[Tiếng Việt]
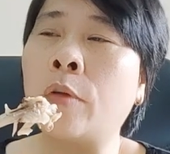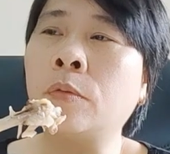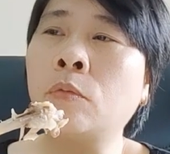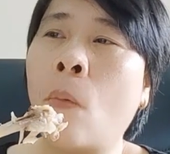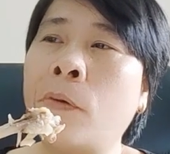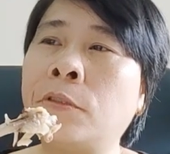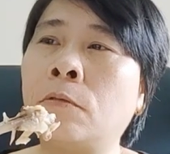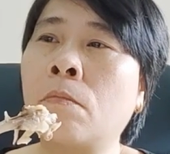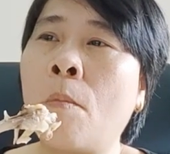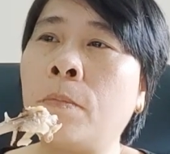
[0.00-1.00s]
C.
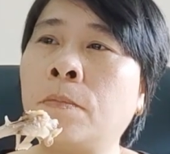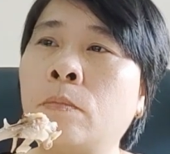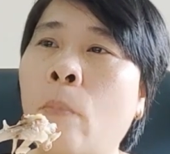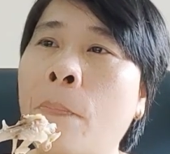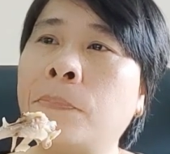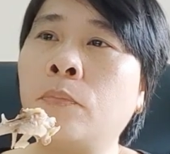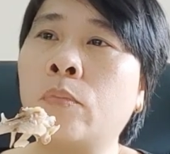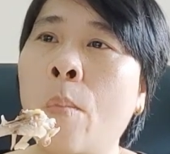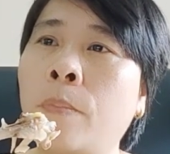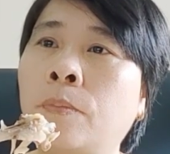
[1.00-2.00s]
Người nộp thuế
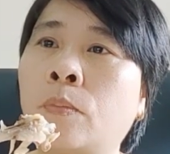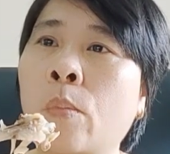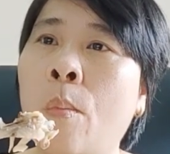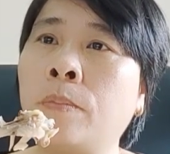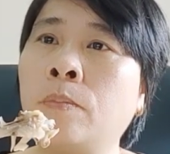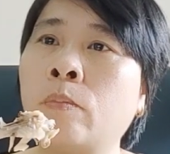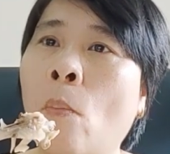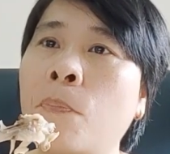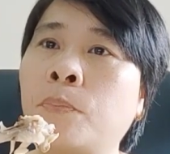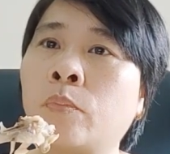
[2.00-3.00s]
có phát sinh nghĩa
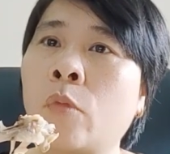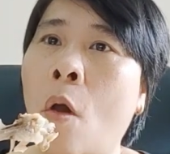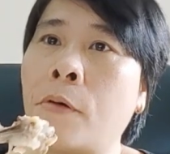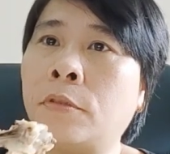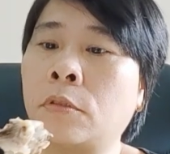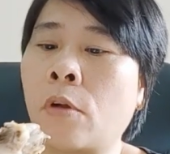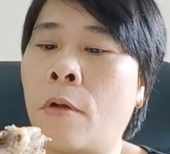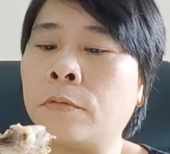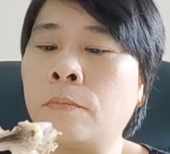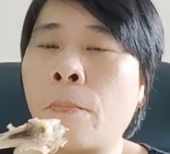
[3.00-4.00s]
vụ thuế đối
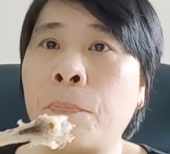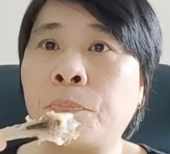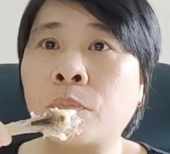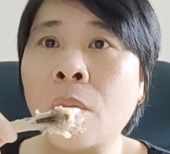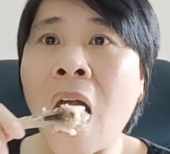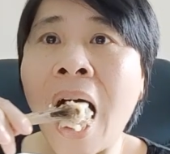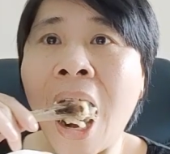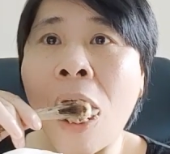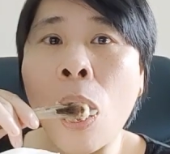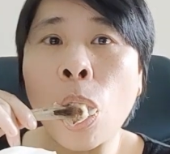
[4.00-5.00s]
với các khoản
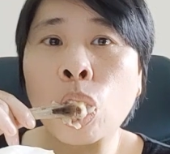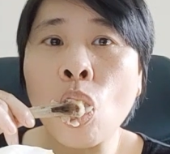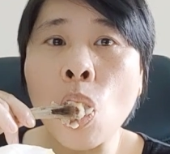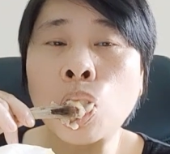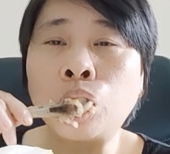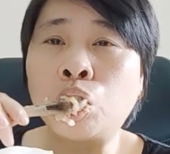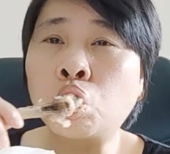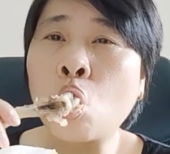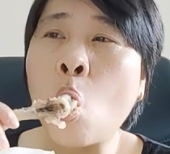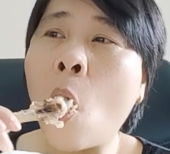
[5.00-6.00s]
thu từ đất,
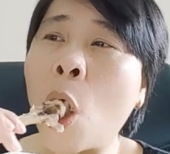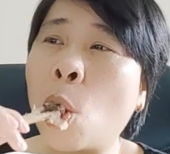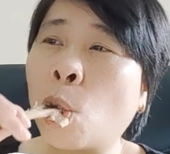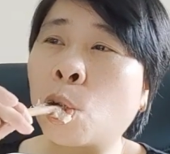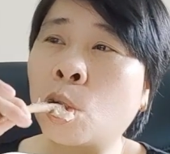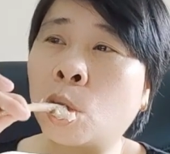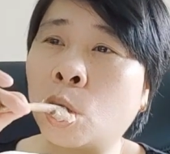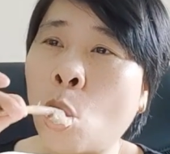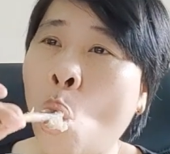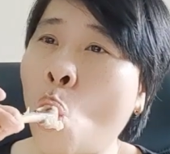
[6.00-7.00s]
cấp quyền khai
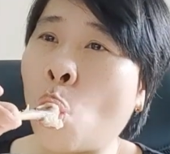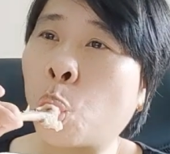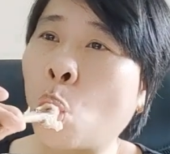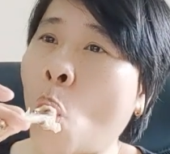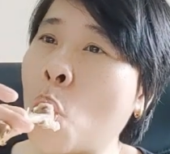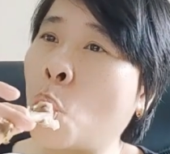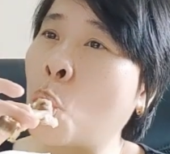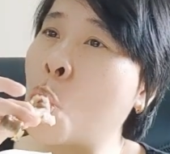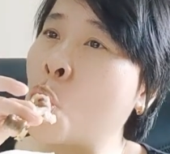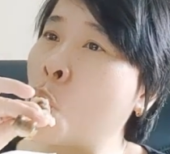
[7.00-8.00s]
thác tài nguyên nước,
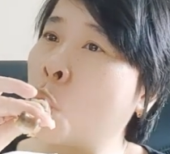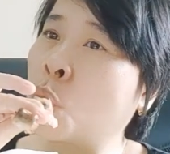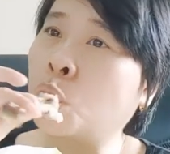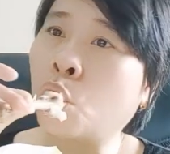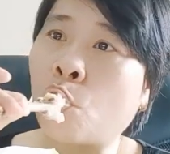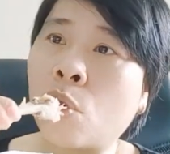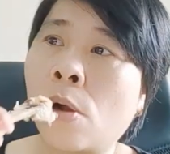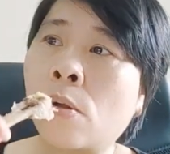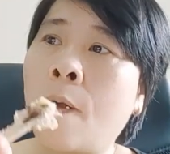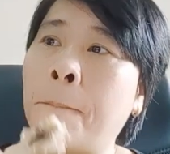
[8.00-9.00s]
tài nguyên khoáng
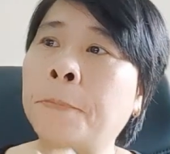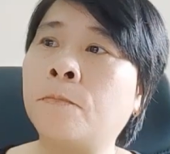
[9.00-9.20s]
sản.